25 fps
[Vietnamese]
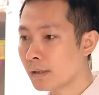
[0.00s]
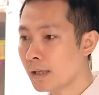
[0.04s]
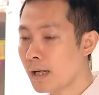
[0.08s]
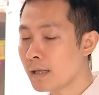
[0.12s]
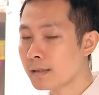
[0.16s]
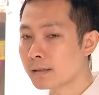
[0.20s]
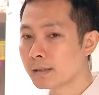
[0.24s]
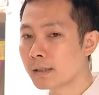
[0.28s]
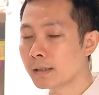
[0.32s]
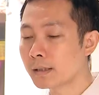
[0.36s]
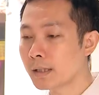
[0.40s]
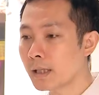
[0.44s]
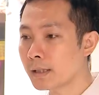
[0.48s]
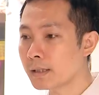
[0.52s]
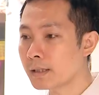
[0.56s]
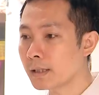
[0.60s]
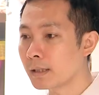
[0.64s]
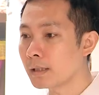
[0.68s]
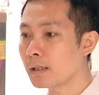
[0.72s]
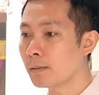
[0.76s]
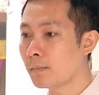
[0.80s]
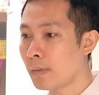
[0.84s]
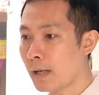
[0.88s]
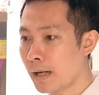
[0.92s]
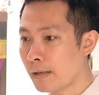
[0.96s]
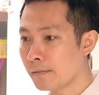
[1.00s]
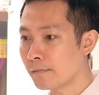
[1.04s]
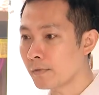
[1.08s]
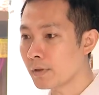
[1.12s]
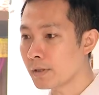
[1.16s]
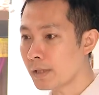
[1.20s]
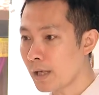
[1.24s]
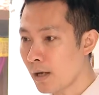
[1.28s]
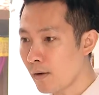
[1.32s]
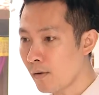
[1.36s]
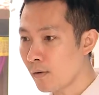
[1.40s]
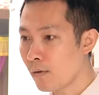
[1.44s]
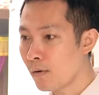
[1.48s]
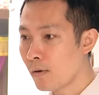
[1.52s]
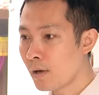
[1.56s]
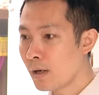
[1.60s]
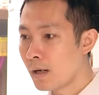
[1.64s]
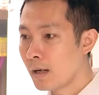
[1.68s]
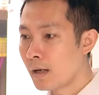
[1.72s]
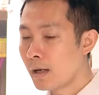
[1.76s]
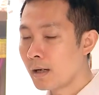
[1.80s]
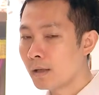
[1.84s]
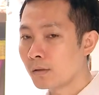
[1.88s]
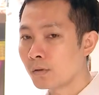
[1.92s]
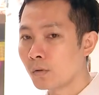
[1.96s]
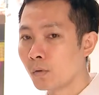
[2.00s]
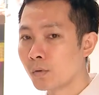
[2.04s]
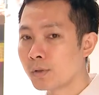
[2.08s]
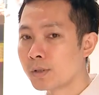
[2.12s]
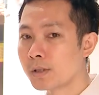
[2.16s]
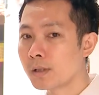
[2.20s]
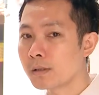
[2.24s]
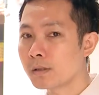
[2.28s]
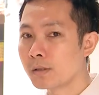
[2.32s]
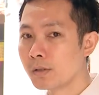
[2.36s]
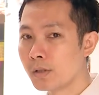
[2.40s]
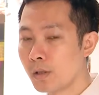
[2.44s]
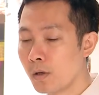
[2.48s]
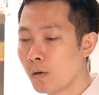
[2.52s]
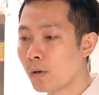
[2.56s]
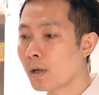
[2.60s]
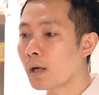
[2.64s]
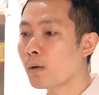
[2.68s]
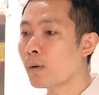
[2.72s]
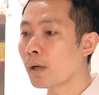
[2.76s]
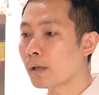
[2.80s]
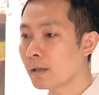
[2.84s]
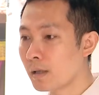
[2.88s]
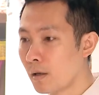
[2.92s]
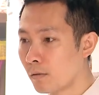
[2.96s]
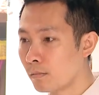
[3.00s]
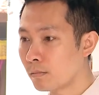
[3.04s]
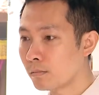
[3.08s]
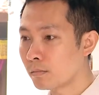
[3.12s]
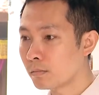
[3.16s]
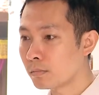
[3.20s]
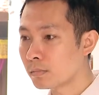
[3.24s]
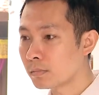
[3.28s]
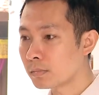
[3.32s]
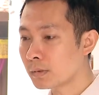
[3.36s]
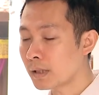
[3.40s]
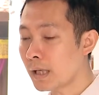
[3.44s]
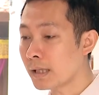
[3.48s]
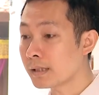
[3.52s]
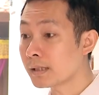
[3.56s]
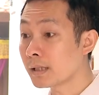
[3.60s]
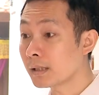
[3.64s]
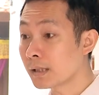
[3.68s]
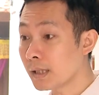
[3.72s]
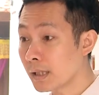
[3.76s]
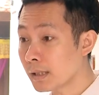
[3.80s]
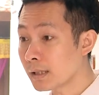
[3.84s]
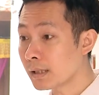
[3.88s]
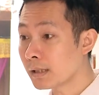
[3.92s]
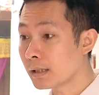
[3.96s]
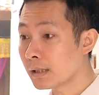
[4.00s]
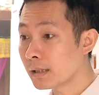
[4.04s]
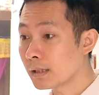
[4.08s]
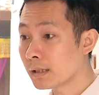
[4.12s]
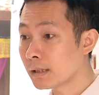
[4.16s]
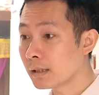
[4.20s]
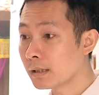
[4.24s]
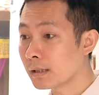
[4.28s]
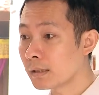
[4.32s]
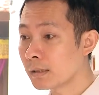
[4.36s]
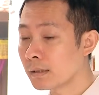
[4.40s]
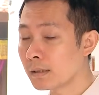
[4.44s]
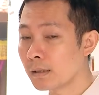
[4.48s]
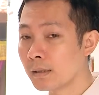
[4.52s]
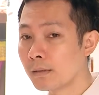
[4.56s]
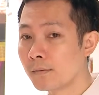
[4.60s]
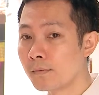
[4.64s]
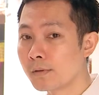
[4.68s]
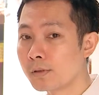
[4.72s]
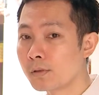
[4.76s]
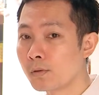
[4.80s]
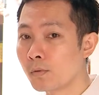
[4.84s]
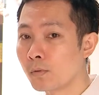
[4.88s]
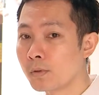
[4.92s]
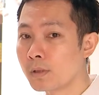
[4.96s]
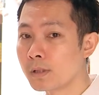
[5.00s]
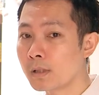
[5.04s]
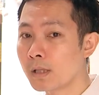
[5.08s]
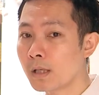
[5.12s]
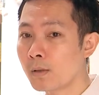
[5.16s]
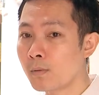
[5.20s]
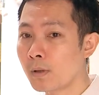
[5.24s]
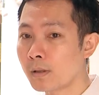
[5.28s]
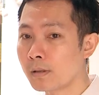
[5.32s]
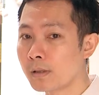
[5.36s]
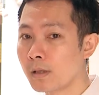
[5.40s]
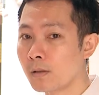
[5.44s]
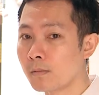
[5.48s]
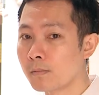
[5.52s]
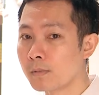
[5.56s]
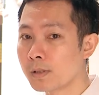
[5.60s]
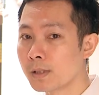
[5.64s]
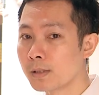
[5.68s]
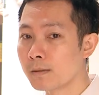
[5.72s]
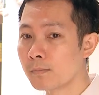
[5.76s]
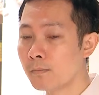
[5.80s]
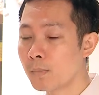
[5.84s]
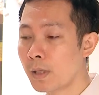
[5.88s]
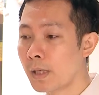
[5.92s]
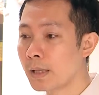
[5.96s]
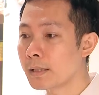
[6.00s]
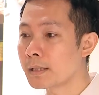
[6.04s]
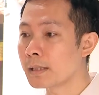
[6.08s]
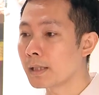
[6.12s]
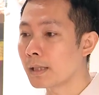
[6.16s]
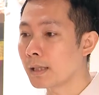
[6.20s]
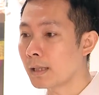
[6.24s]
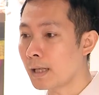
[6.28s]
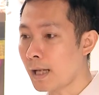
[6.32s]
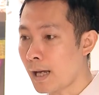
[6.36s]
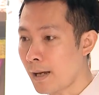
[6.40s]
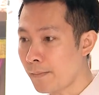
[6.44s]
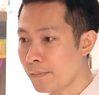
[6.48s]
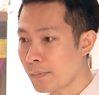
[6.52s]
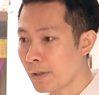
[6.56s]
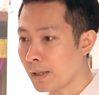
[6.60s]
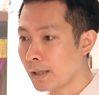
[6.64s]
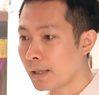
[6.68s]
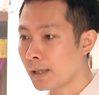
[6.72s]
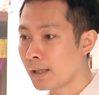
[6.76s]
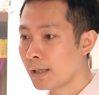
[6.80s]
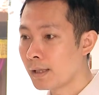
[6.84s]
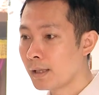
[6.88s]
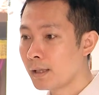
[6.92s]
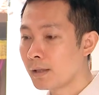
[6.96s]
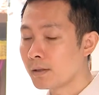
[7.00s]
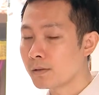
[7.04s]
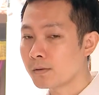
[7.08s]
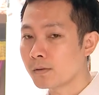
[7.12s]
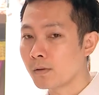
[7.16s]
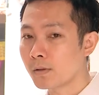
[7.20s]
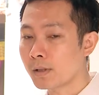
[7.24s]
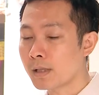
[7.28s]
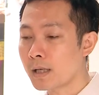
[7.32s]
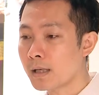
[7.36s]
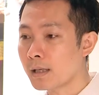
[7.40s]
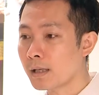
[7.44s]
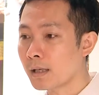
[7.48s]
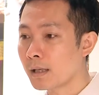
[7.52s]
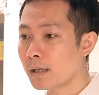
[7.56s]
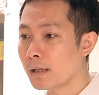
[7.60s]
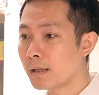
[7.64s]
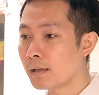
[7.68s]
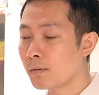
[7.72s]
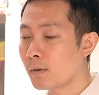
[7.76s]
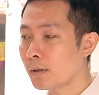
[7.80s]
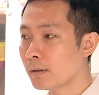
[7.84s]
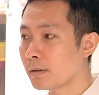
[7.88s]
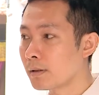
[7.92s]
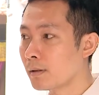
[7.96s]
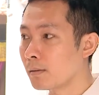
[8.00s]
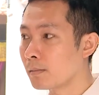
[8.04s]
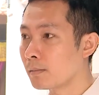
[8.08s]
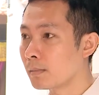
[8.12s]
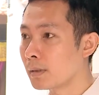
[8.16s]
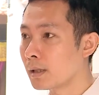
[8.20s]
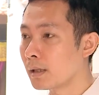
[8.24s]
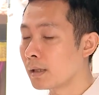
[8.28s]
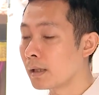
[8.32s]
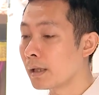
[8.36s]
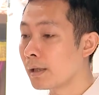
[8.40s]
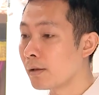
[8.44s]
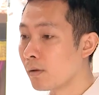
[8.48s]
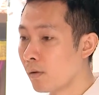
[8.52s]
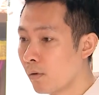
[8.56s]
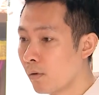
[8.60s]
các di tích trên địa bàn với nhau, tổ chức nhiều các hoạt động tại di tích, à, ví dụ như các hoạt động trưng bày triển lãm này, rồi các cái hoạt động à, lễ